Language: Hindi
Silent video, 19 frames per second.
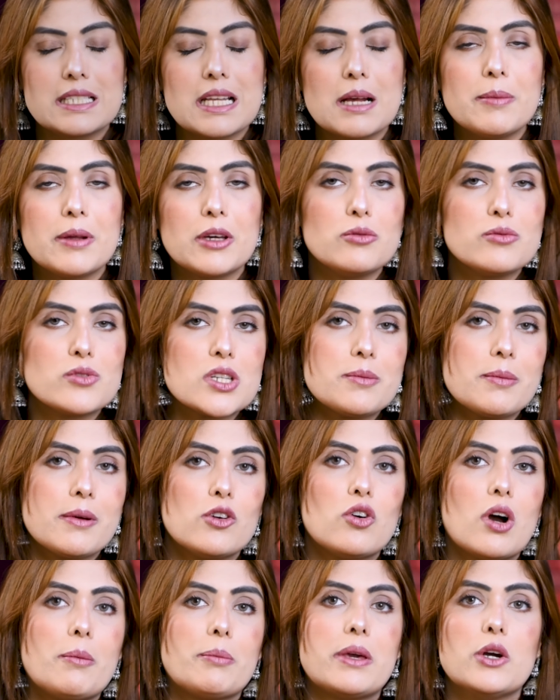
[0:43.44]
अस्सलाम वालेकुम जी मैं
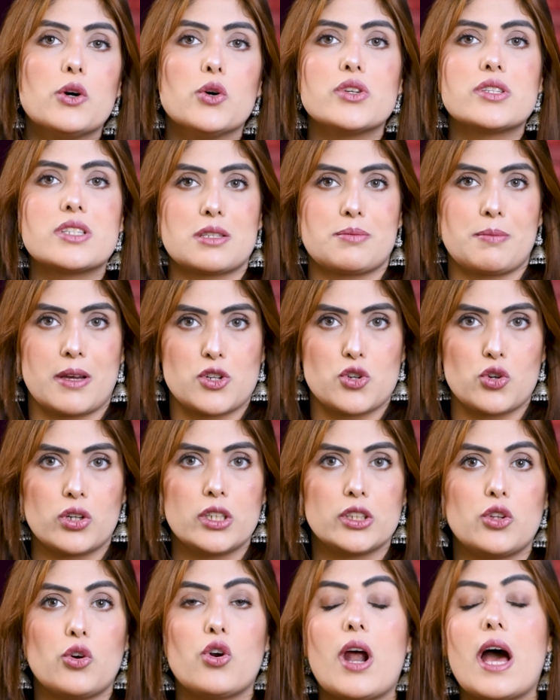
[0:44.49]
हूँ आपकी होस्ट इसमा
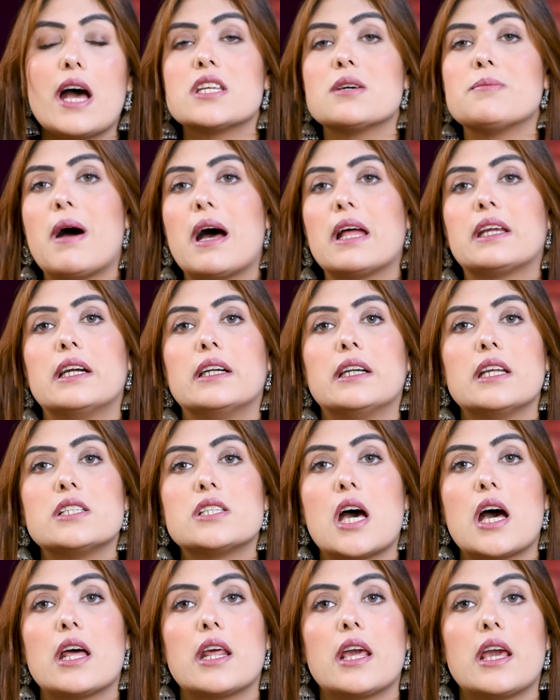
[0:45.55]
शौकत और आज हम बात करने
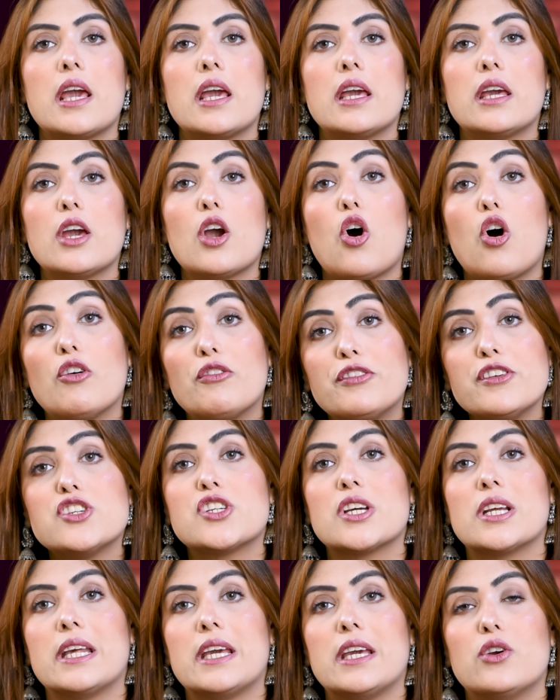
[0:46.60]
जा रहे हैं कि
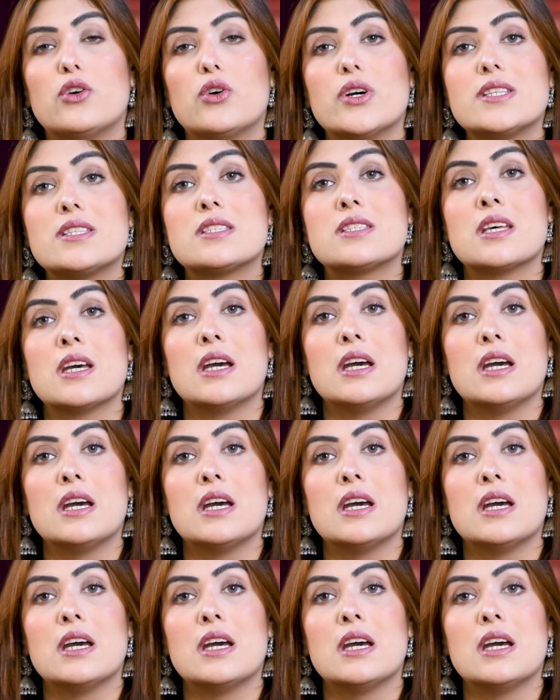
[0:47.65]
ऑफिशियली यूएस